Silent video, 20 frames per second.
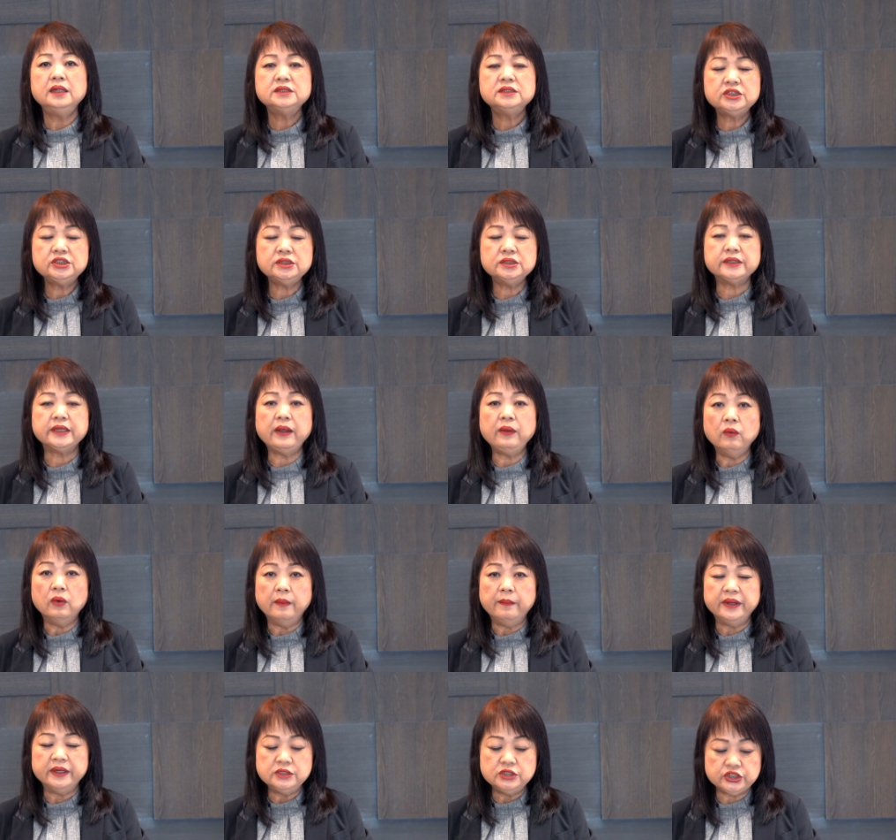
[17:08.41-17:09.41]
赐给
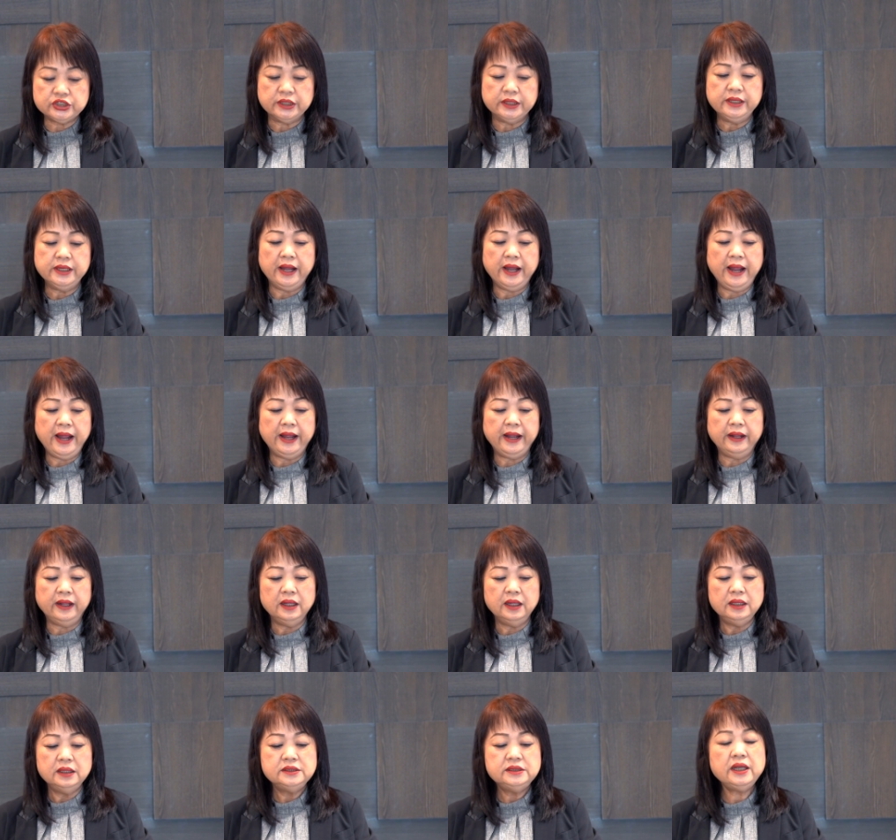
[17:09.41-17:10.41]
我们神的爱，
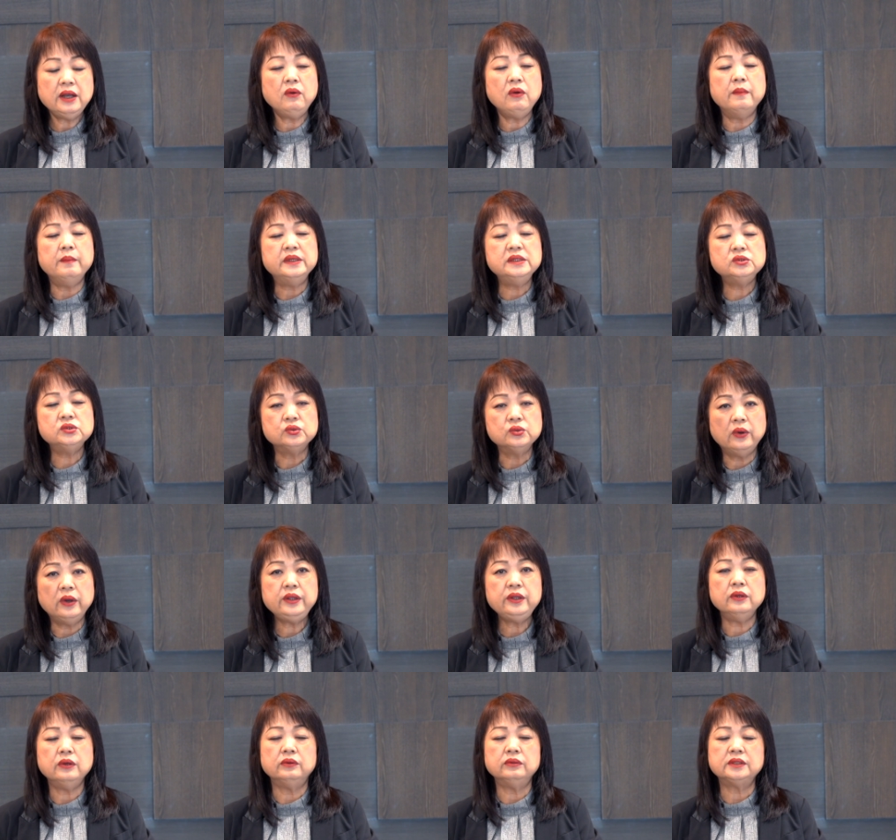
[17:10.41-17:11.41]
叫我们
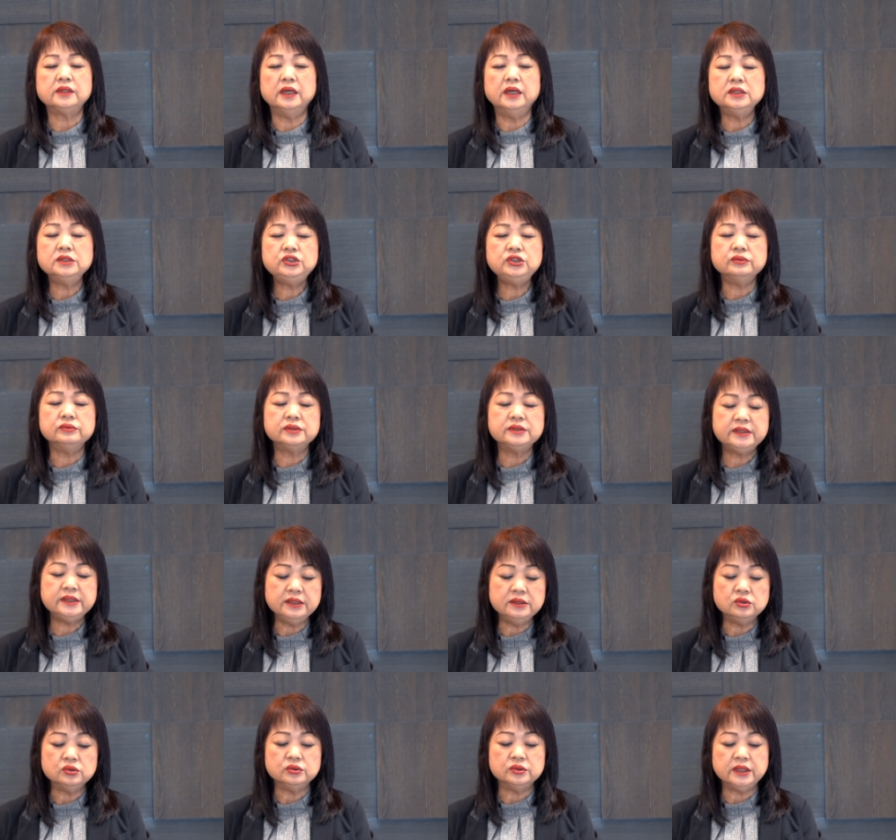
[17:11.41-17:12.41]
所有得救
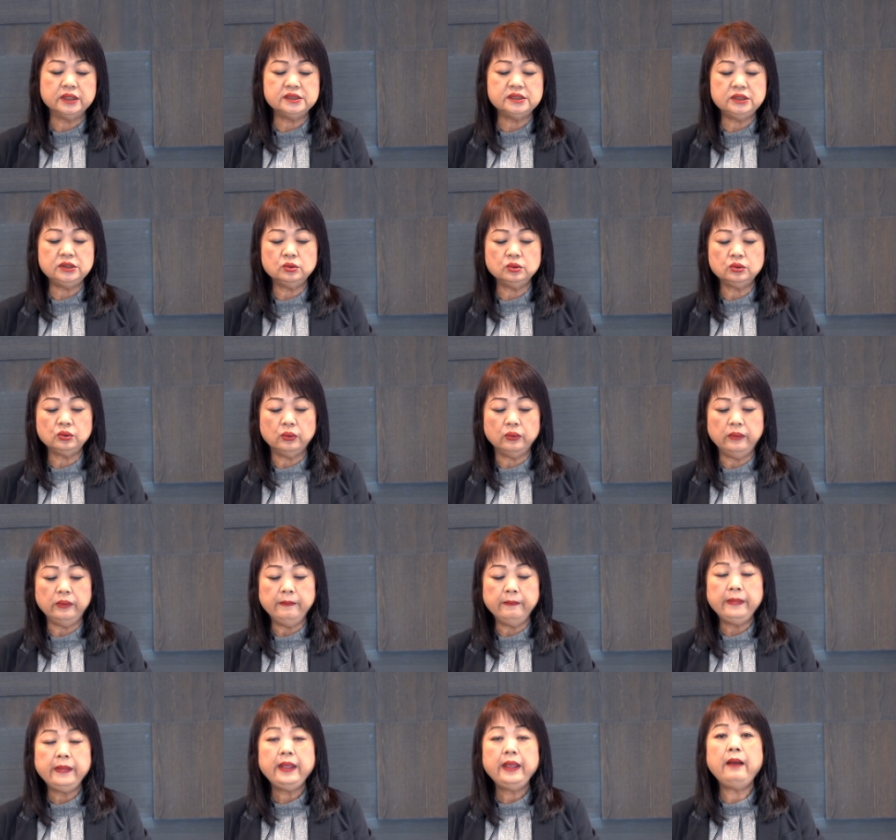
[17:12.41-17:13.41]
信主的基督
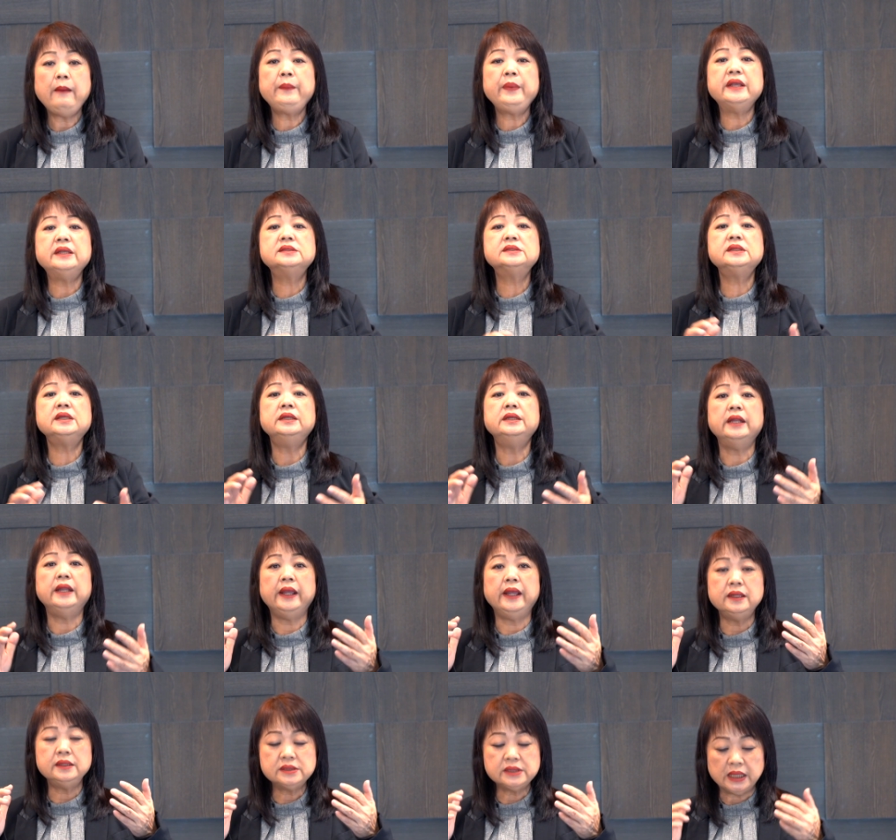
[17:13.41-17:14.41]
徒要被圣
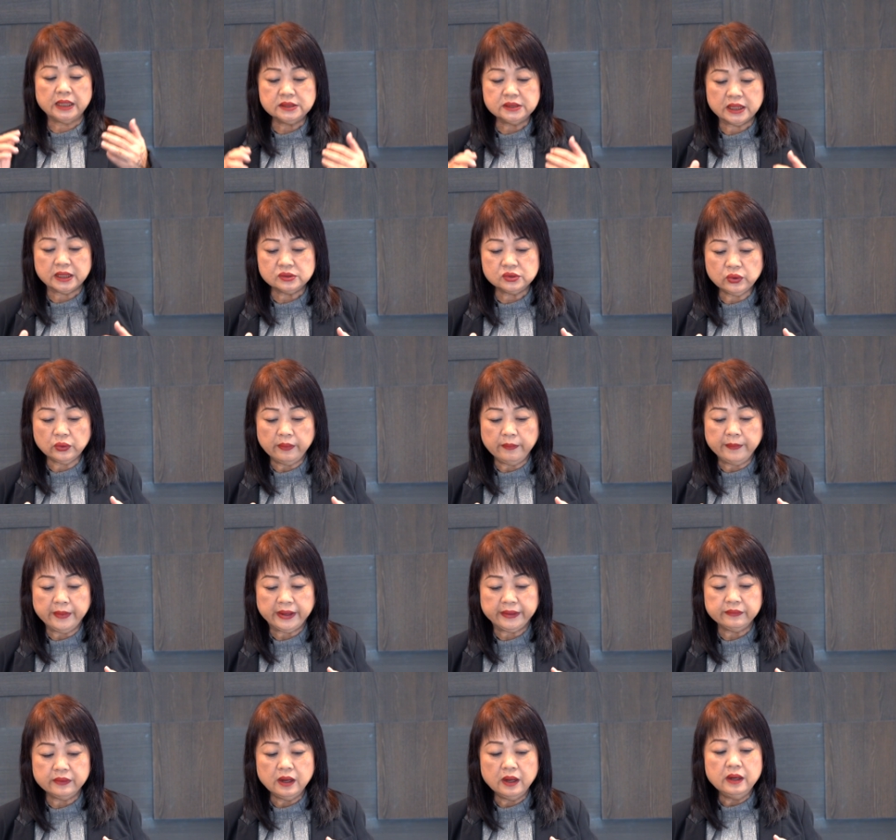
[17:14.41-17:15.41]
灵常常充
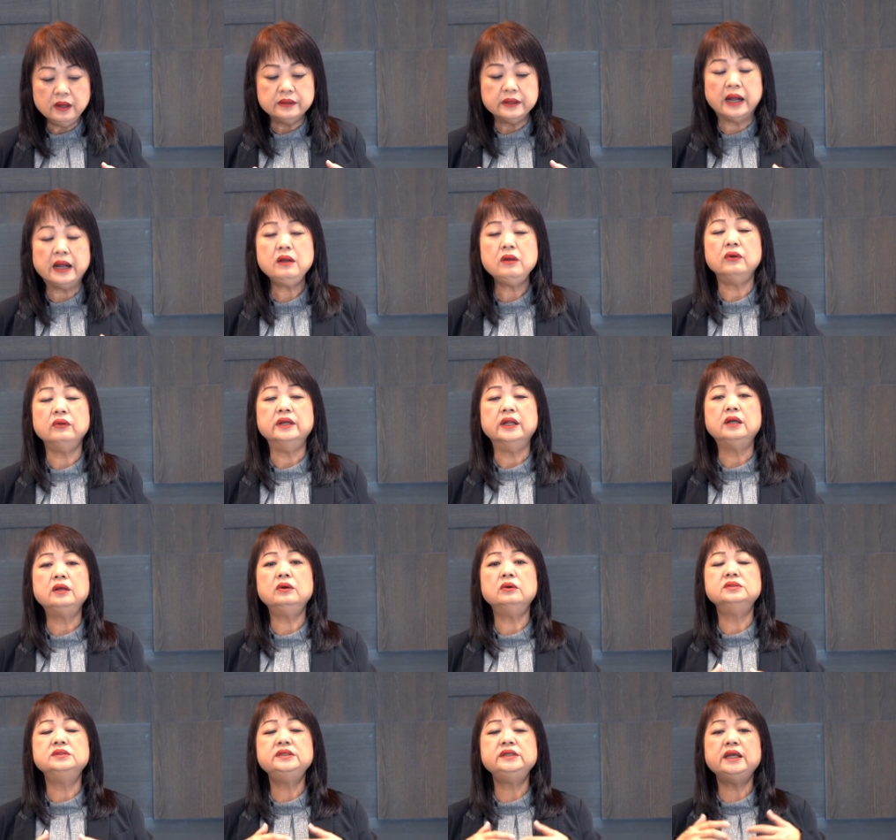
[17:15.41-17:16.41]
满，然后能
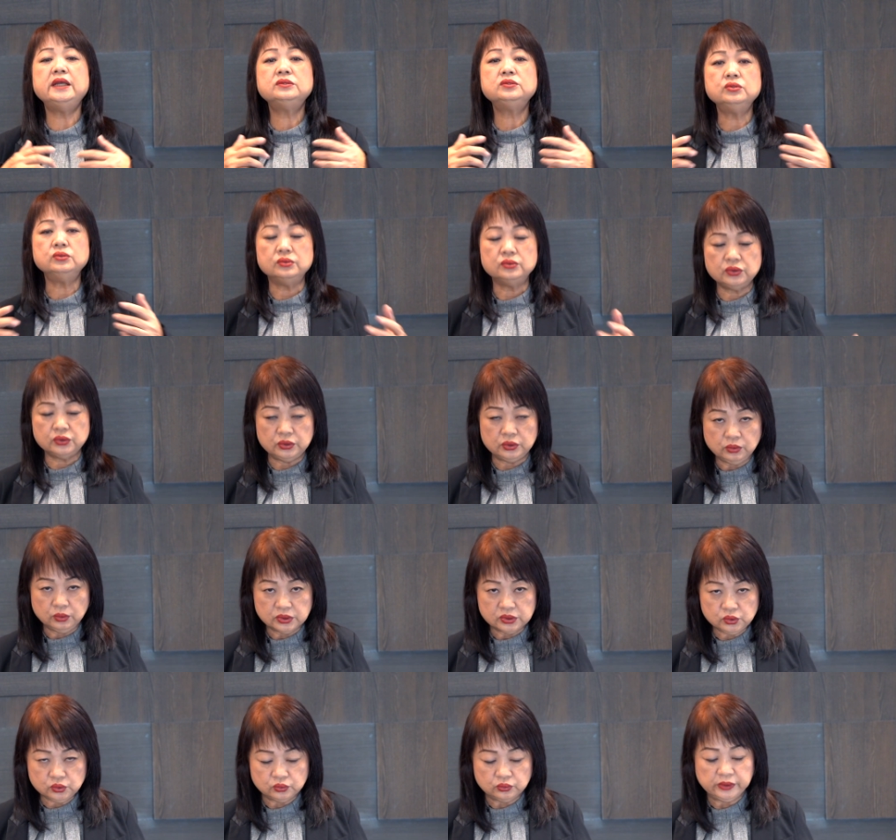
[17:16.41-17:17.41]
够接触许
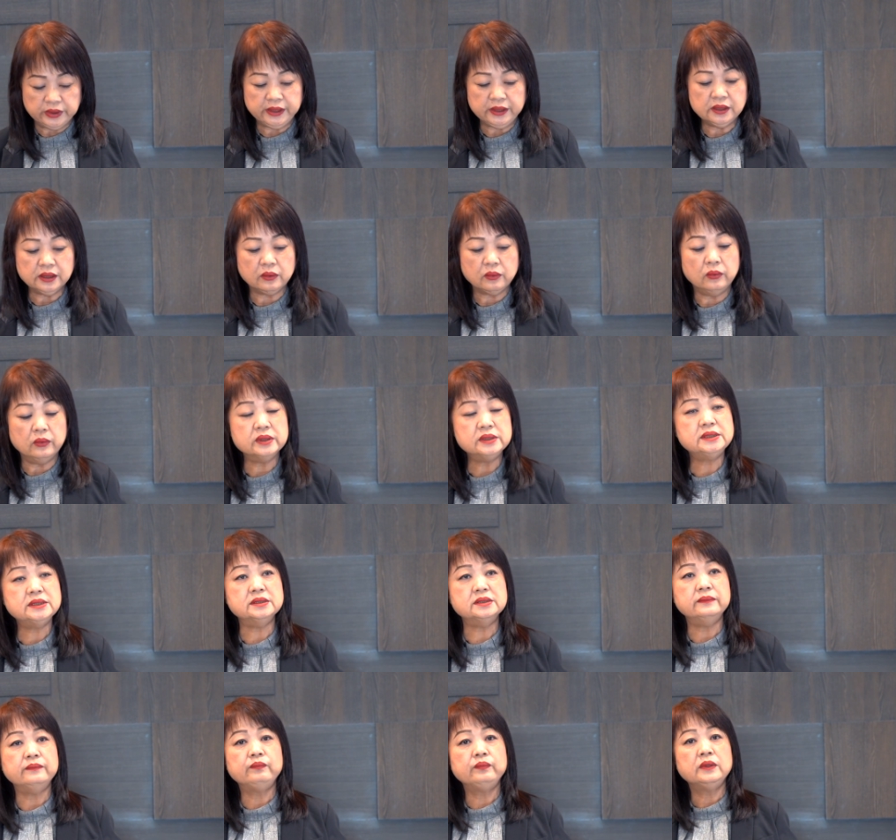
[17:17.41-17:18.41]
多属灵的果
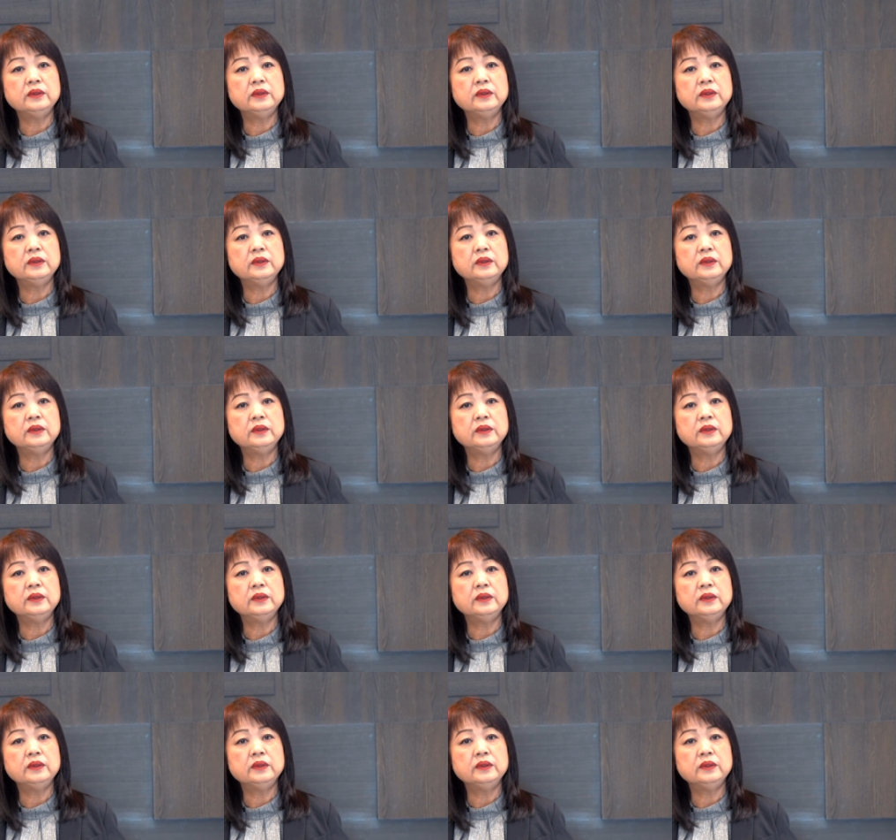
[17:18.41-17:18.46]
子。